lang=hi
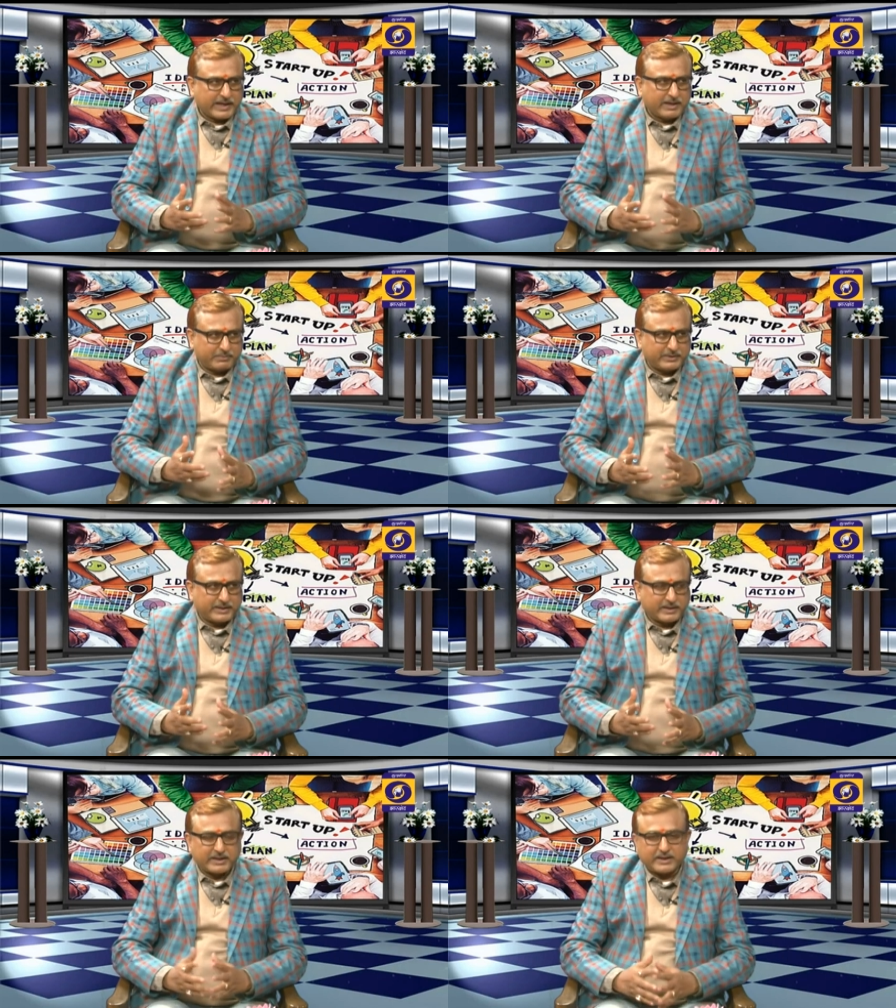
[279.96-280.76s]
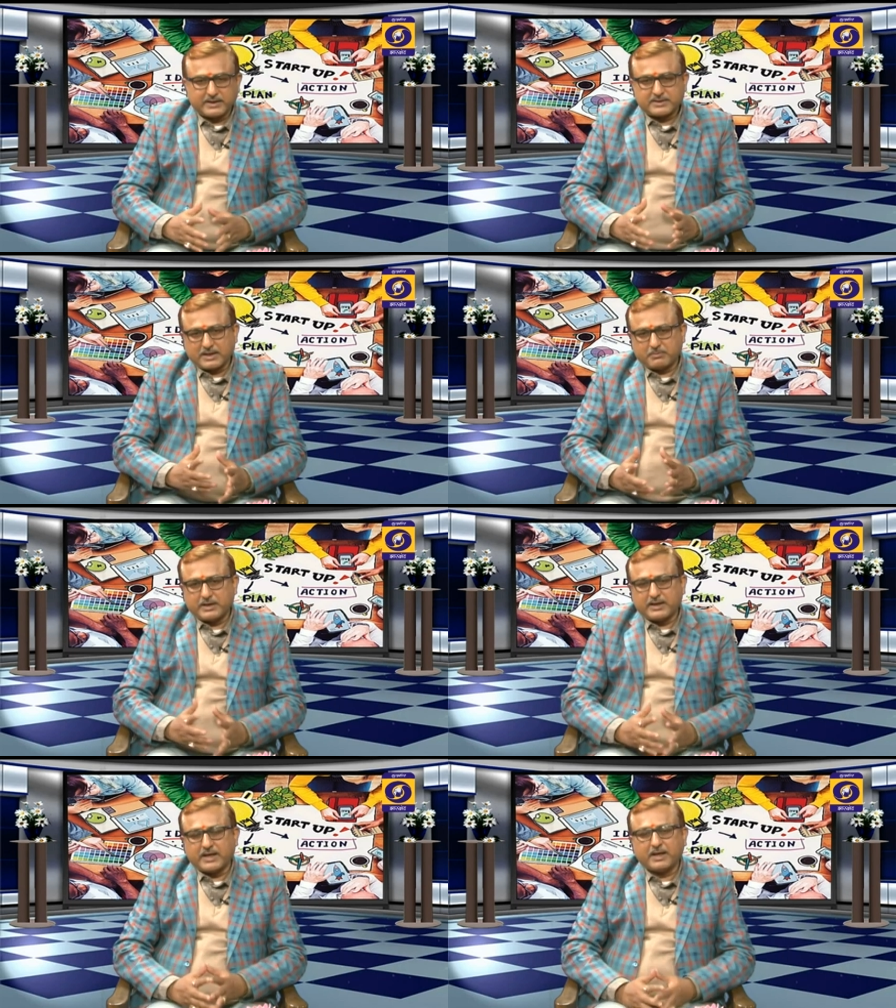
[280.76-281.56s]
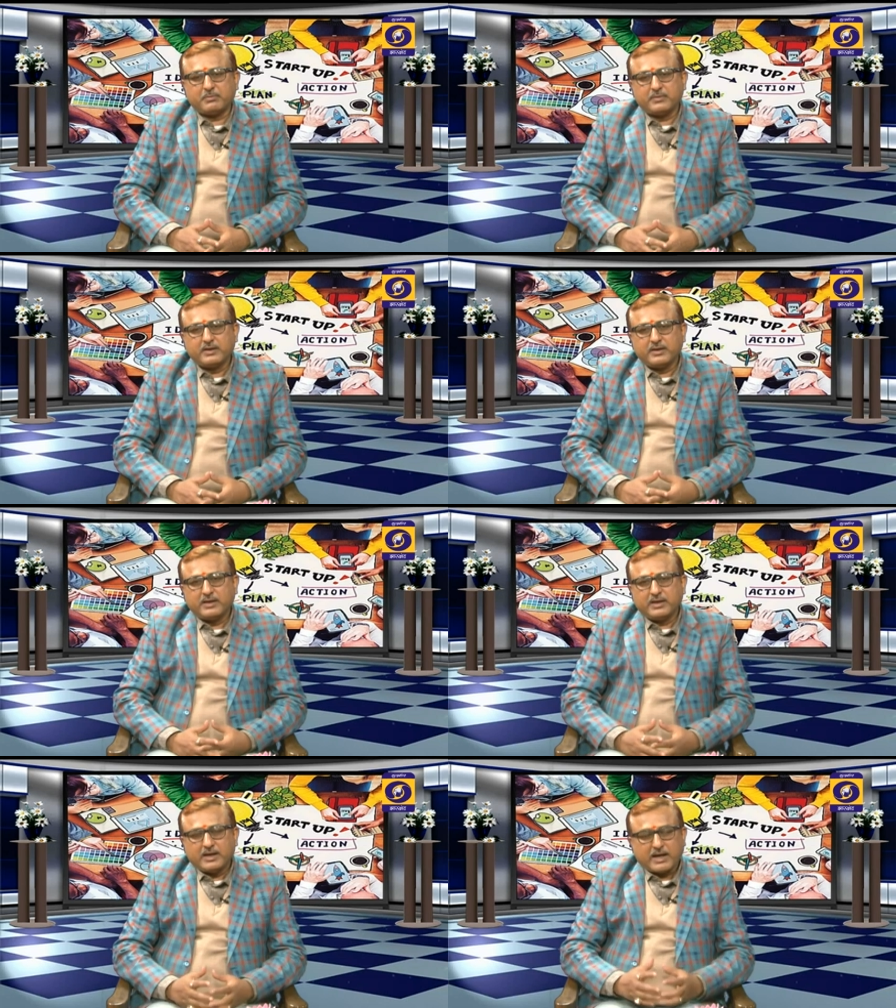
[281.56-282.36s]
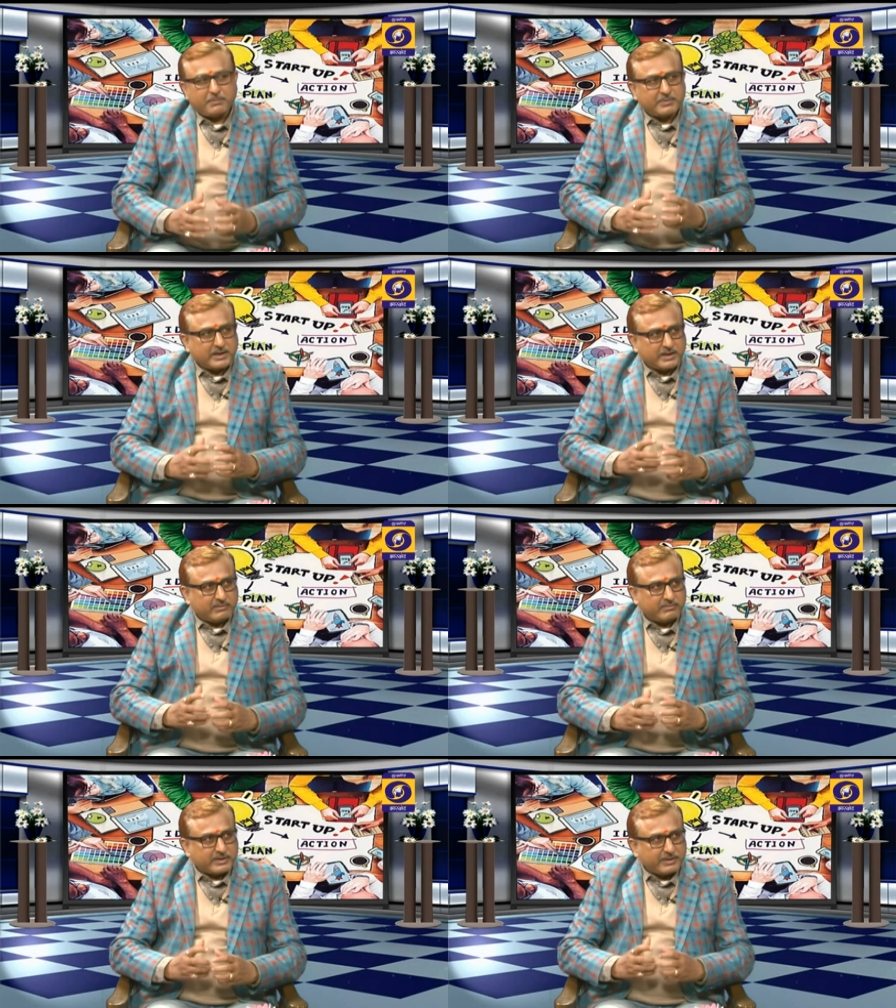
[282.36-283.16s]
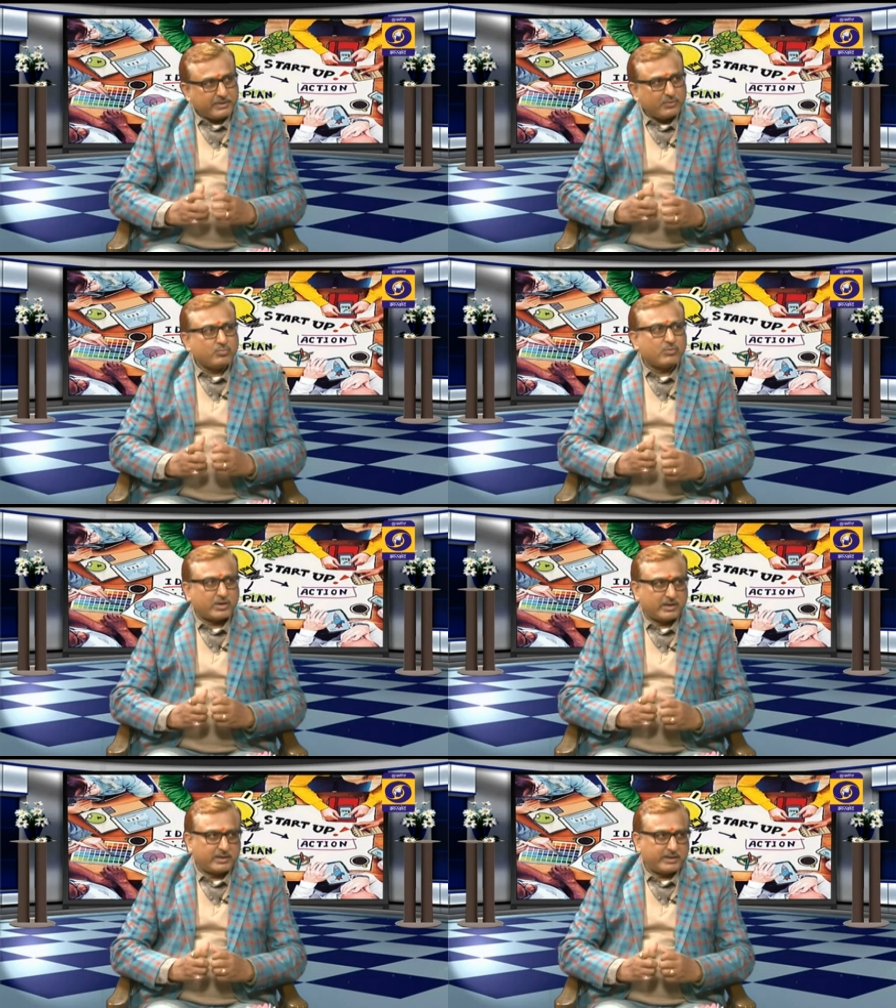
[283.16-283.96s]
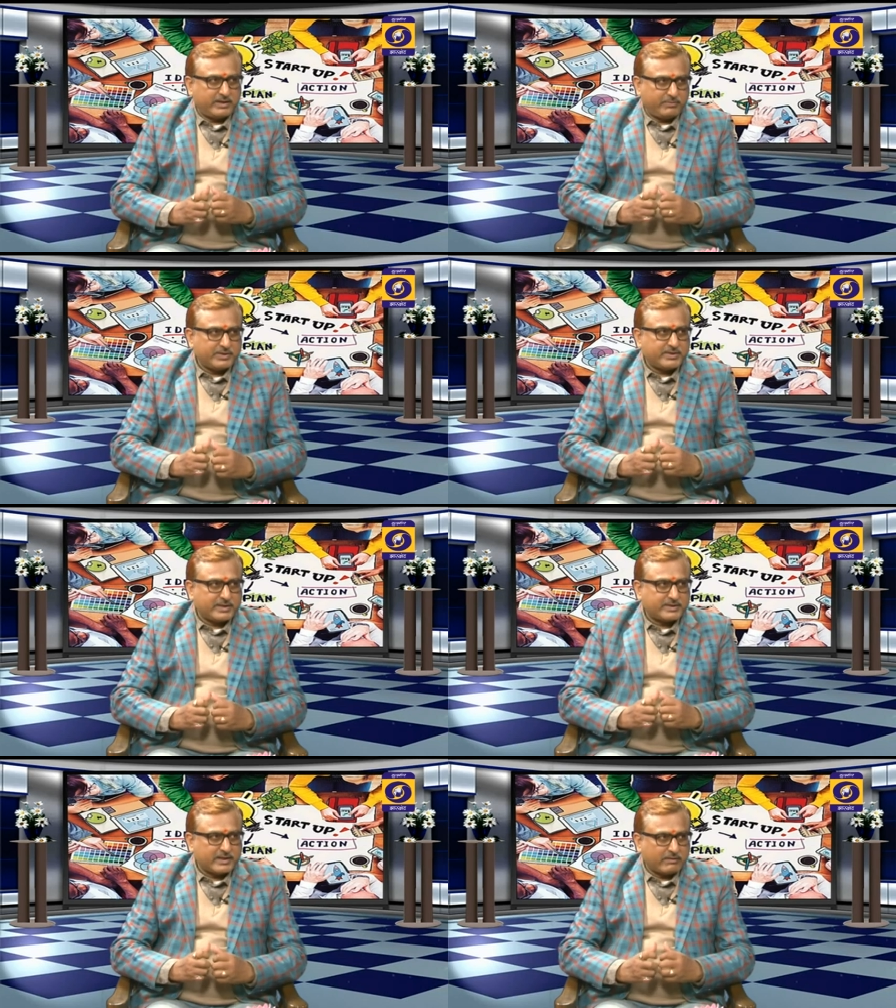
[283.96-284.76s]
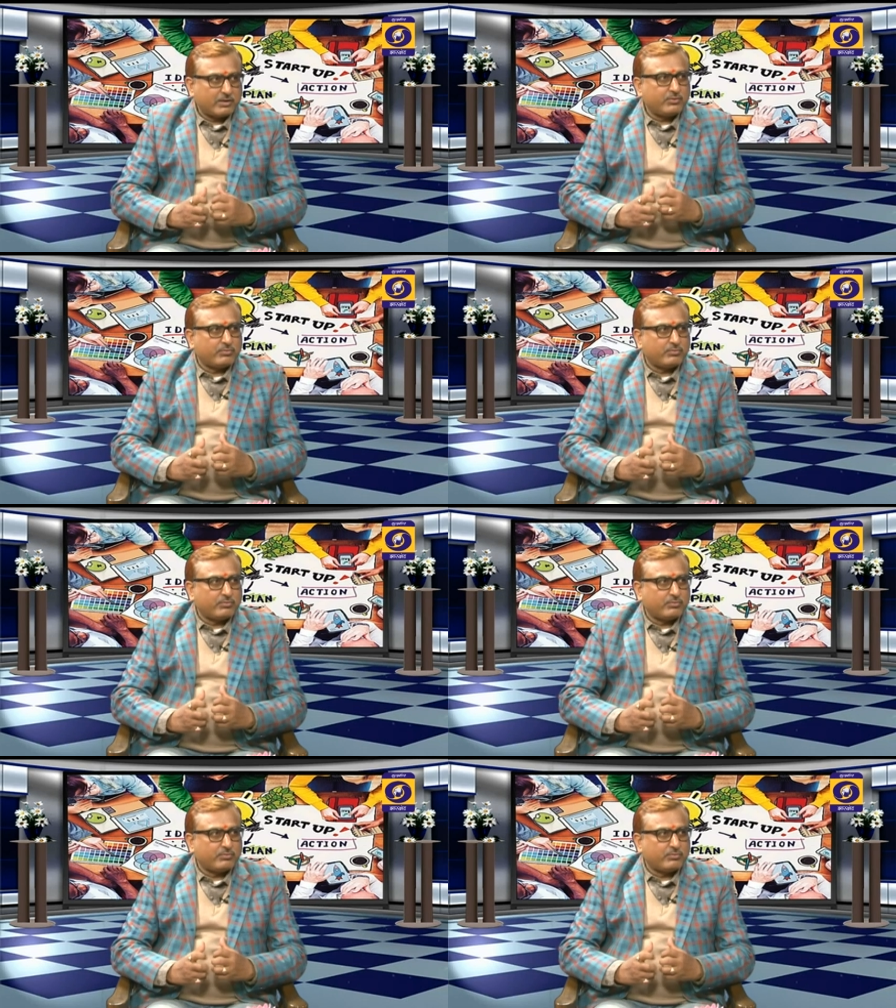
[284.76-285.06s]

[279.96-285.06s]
का ऐप देख रहे हैं एक सामान्य ऐप आपका रेवेन्यू मॉडल यानी बिजनेस रेवेन्यू